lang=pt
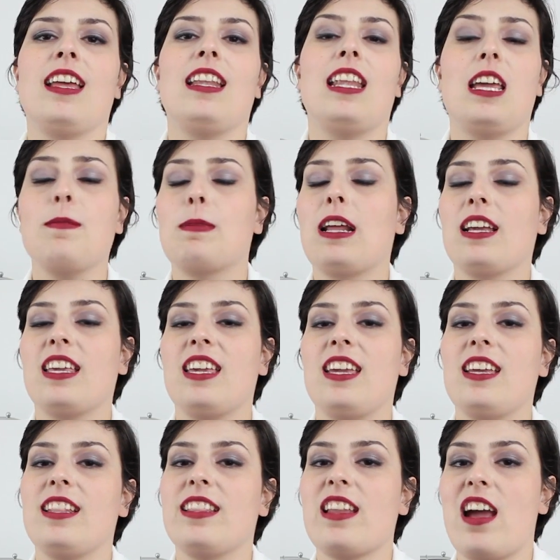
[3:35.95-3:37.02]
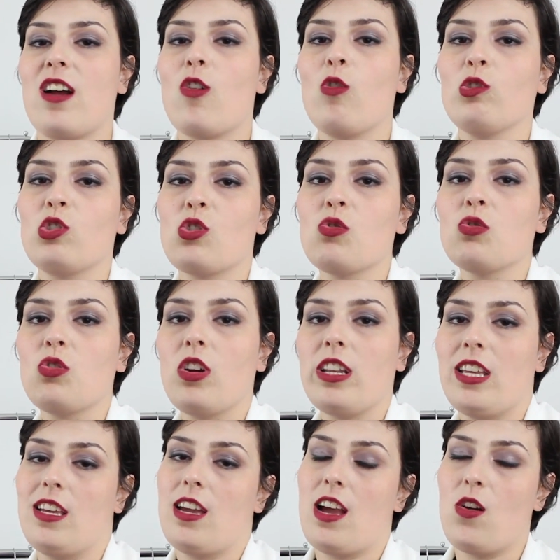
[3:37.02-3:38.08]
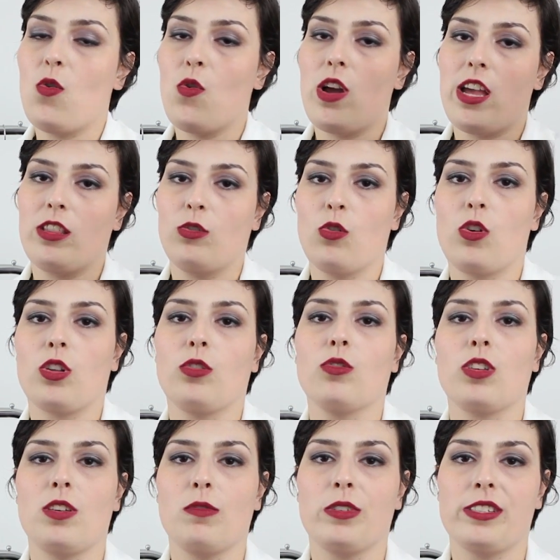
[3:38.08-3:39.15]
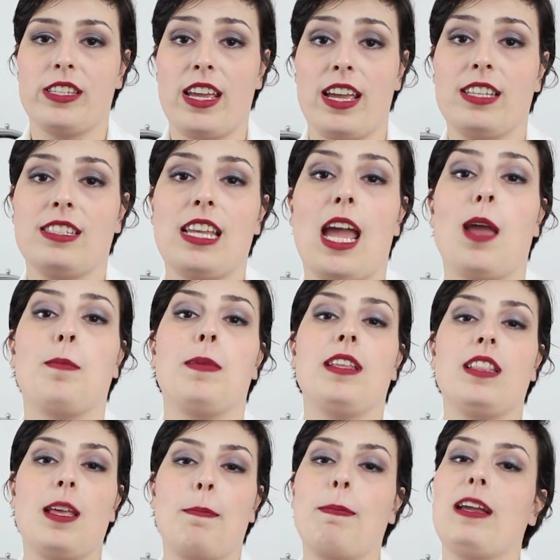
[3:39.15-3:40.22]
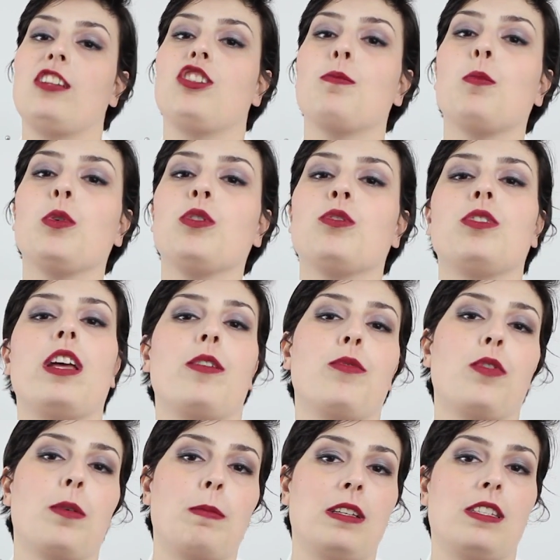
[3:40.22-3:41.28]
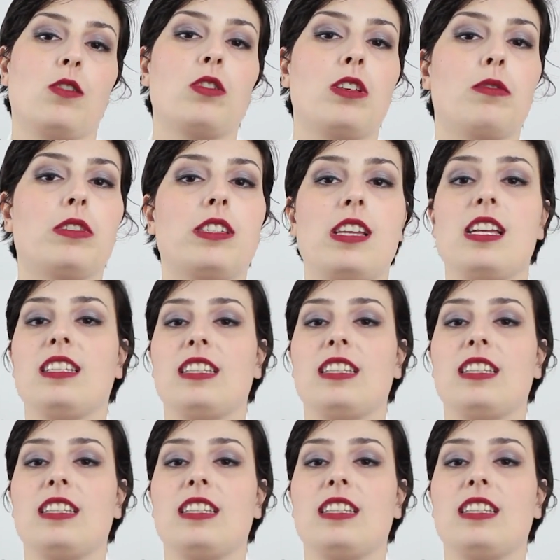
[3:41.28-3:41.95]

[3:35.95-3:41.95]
Lembra que na consultoria o retorno que você recebe depende muito da informação que você